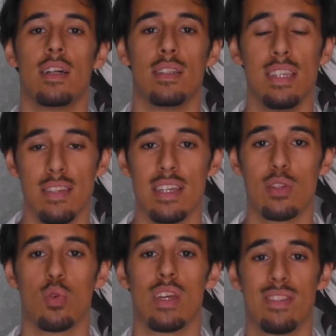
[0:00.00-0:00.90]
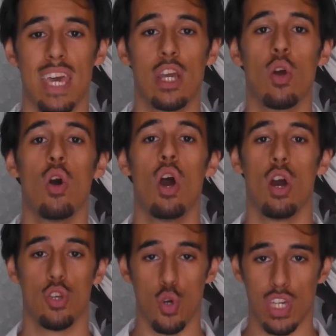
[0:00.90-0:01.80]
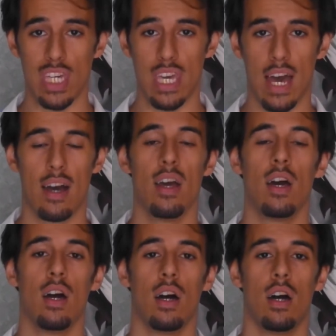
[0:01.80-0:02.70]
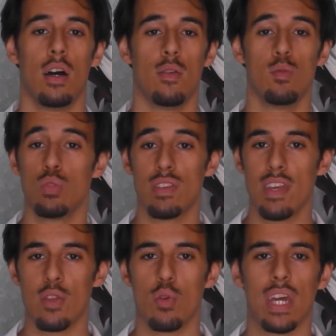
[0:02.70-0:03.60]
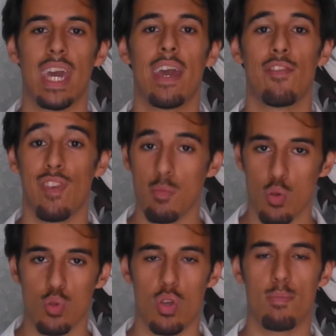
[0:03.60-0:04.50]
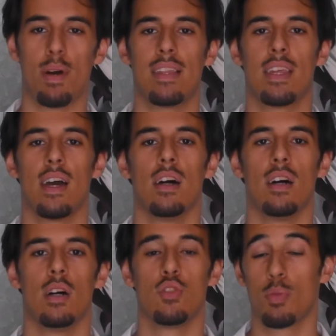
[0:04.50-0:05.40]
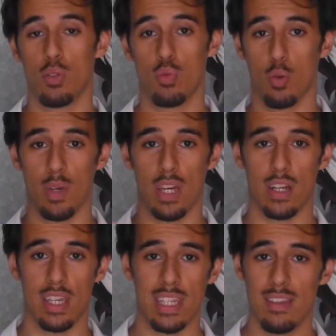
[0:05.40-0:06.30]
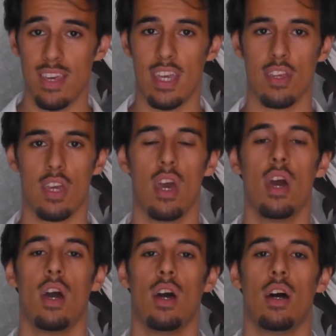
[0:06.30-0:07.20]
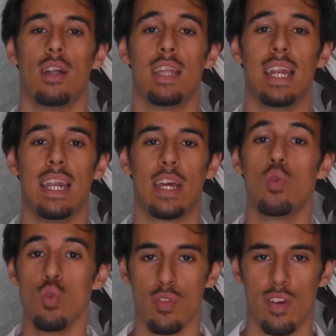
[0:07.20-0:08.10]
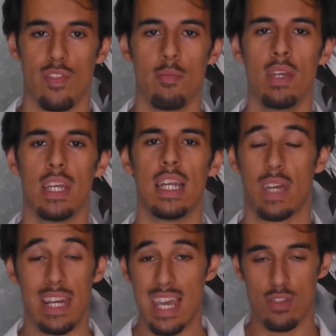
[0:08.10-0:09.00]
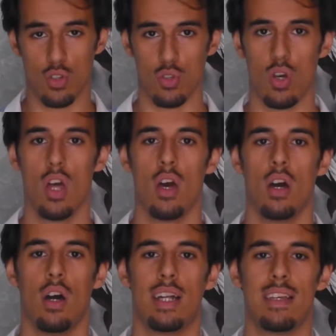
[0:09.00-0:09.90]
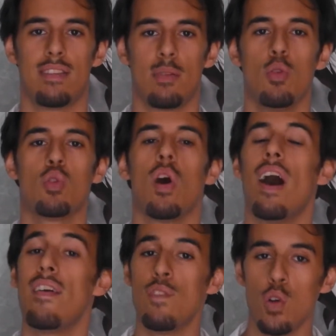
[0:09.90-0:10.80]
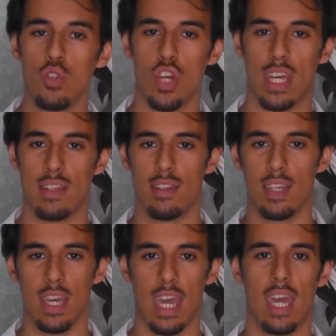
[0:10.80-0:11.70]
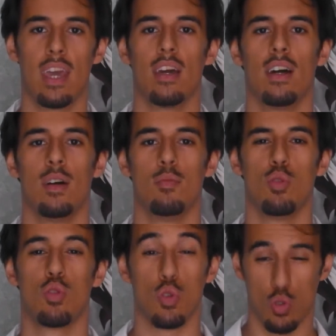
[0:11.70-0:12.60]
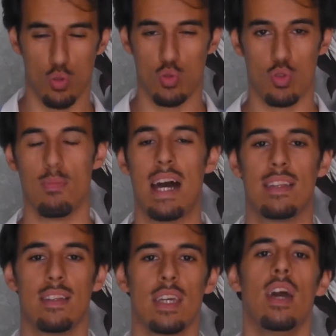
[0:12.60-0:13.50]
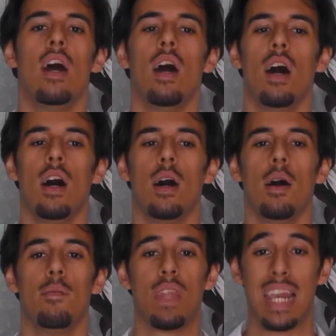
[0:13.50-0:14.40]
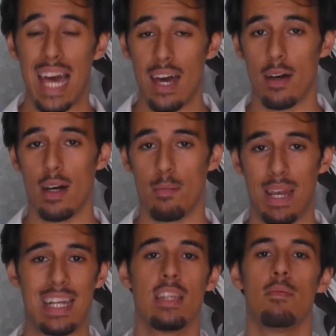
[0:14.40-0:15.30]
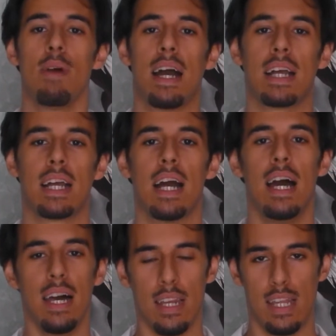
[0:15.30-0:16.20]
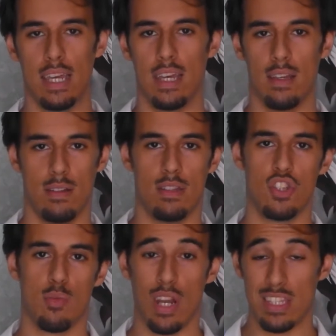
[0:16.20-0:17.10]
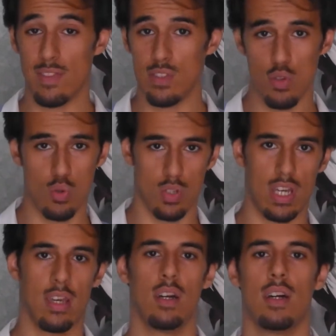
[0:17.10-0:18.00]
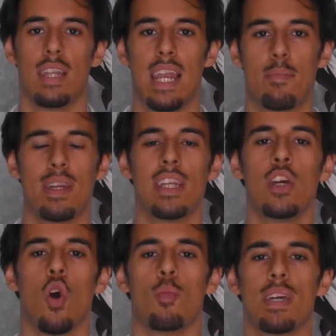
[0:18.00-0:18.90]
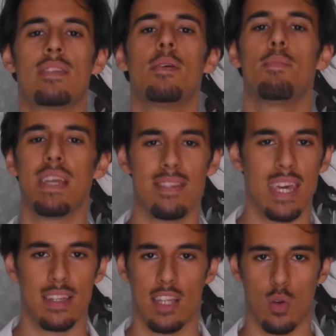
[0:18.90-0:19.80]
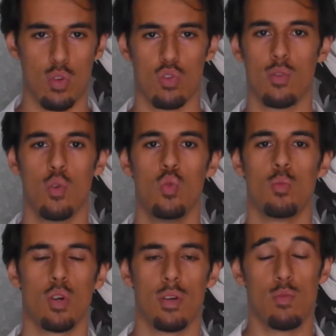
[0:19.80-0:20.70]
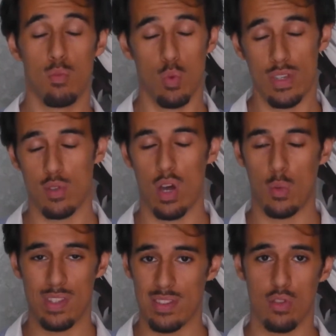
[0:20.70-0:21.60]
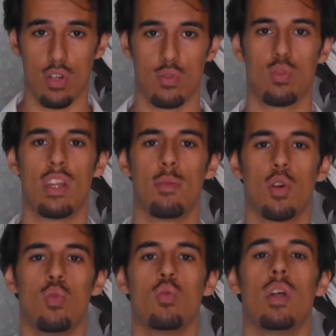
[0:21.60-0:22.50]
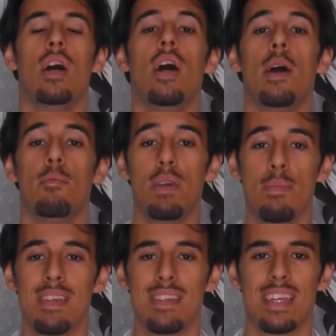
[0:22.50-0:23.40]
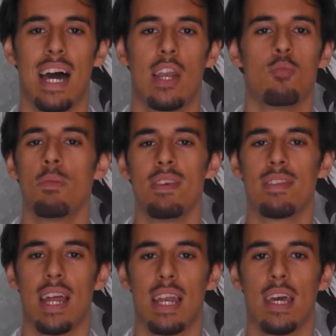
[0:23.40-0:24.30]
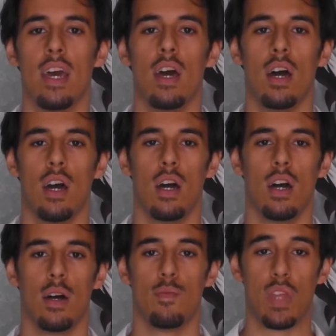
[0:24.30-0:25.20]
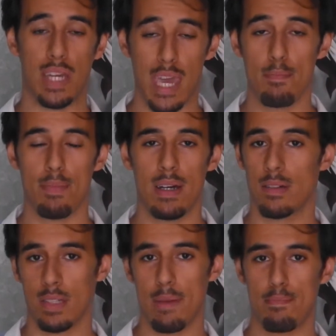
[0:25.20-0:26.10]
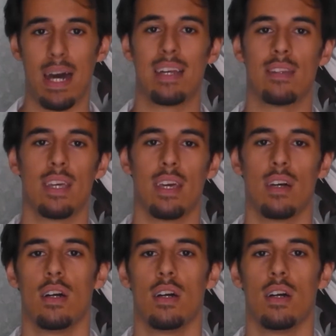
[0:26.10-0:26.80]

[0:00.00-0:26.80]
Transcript: uh, disegnatore Seigo Tokiya, uh, eh, un disegnatore che è famoso in patria soprattutto per i disegni delle curve femminili che riescono ad essere molto avvolgenti e molto conturbanti. Ehm, la eh, Planet Manga, le, eh, diciamo la divisione eh, della Panini Comics, presenta questo volume, questa, questa storia, scusatemi, con un bimestrale, un bimestrale ehm, che, che, parte,